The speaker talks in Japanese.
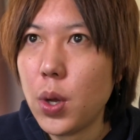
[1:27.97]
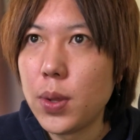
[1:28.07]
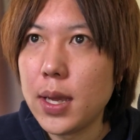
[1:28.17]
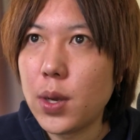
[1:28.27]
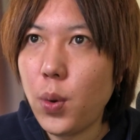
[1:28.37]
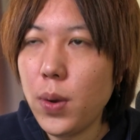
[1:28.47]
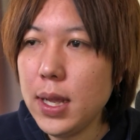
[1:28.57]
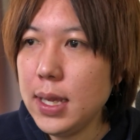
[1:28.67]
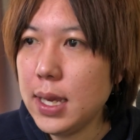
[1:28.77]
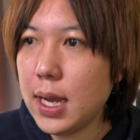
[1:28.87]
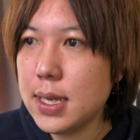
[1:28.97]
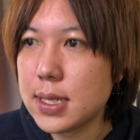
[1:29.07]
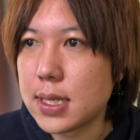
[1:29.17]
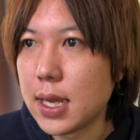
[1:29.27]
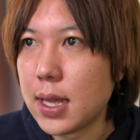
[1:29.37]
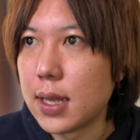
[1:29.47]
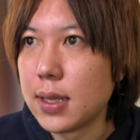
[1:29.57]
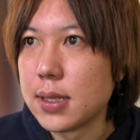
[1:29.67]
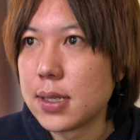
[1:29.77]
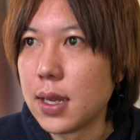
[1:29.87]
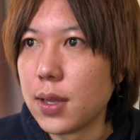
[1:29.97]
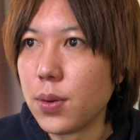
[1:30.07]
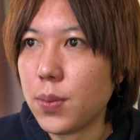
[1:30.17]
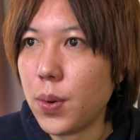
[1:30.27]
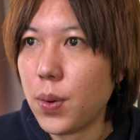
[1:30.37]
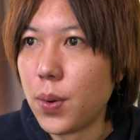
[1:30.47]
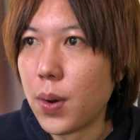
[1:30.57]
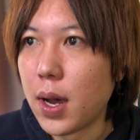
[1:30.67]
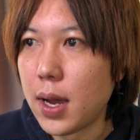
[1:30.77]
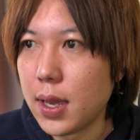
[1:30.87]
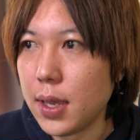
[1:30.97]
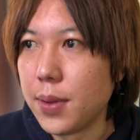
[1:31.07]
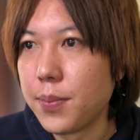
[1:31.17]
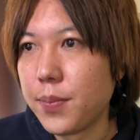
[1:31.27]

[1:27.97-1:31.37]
でこれに関してなんですけれどもはい